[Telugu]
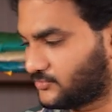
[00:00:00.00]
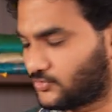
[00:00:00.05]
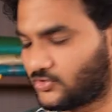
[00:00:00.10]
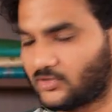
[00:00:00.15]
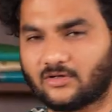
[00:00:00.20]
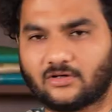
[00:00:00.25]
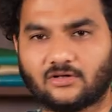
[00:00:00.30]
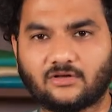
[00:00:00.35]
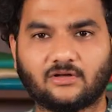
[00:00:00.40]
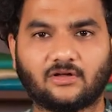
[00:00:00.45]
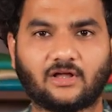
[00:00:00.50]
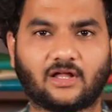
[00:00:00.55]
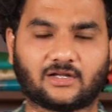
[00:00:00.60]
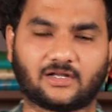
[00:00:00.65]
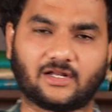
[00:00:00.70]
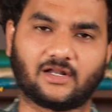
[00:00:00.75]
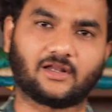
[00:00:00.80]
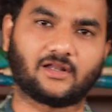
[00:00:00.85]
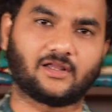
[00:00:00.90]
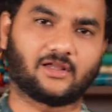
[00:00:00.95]
సో
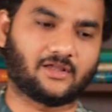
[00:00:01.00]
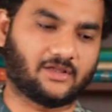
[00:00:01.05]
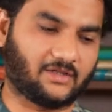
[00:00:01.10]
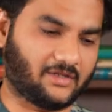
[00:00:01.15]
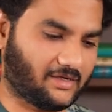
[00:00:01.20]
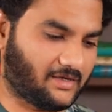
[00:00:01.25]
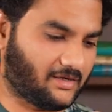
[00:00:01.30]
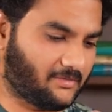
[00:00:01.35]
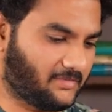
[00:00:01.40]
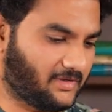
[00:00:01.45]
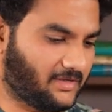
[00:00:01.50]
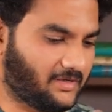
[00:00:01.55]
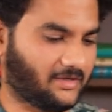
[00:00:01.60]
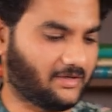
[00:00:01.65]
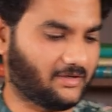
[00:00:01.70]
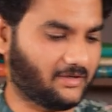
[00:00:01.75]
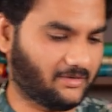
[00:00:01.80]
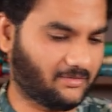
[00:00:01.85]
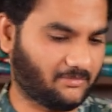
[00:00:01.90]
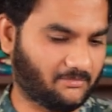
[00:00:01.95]
అట్లానే ఇంకా మీ
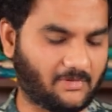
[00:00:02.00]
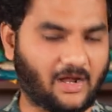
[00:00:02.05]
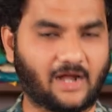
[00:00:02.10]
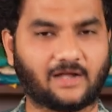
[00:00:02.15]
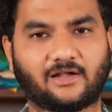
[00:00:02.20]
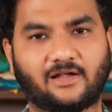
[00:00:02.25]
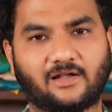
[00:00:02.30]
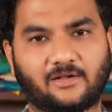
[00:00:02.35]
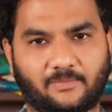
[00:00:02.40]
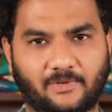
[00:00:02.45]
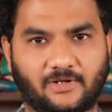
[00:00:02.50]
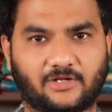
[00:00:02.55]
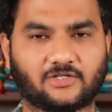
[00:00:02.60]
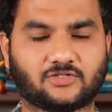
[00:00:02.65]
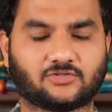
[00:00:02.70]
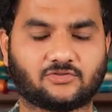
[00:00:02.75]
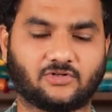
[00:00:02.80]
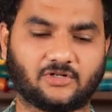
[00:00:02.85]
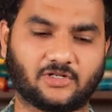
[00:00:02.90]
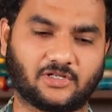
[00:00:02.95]
మాటలన్నీ
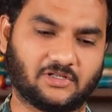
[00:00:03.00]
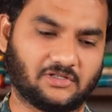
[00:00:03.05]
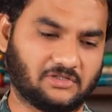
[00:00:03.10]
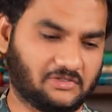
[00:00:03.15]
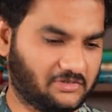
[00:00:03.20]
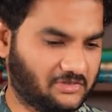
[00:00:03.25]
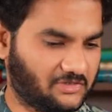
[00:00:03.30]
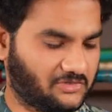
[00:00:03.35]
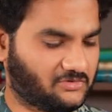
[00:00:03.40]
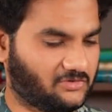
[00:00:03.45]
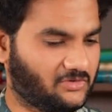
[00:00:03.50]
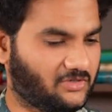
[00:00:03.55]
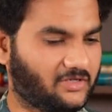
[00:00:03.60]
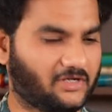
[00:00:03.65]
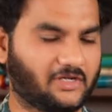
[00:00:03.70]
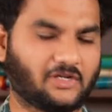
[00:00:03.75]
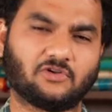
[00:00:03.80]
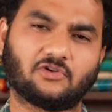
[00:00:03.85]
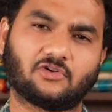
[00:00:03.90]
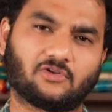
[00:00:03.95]
పట్టించుకొని తీసుకొని
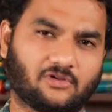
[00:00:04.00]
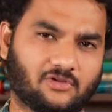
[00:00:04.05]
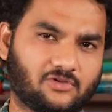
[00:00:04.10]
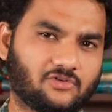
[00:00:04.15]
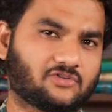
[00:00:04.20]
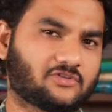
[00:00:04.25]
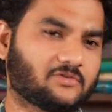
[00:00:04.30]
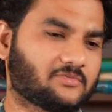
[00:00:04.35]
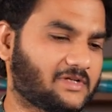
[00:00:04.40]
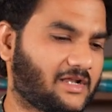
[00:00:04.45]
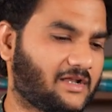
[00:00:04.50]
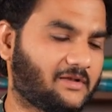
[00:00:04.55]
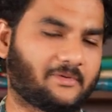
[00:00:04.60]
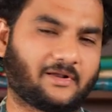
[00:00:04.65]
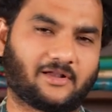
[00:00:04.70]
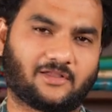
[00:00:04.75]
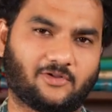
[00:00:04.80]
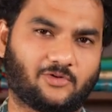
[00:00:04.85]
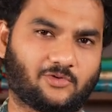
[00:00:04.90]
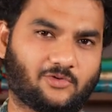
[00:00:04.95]
నేను కూడా ఒక యూట్యూబ్ ఛానల్
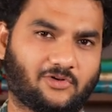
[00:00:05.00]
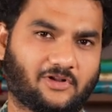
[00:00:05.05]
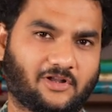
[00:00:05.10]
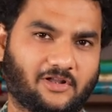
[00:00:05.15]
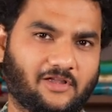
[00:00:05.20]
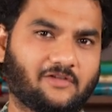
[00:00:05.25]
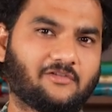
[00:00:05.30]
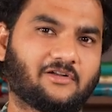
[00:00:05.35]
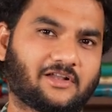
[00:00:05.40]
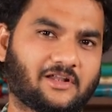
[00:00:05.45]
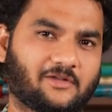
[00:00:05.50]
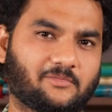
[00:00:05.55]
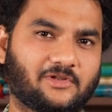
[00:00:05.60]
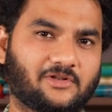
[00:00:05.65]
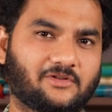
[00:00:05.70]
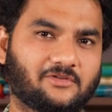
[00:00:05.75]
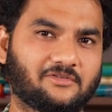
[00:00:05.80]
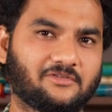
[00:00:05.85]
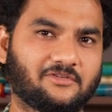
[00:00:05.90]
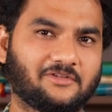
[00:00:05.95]
పెడదాం అనుకుంటున్నాను ఏమంటారు
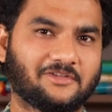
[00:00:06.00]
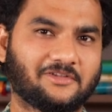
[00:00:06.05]
మీరు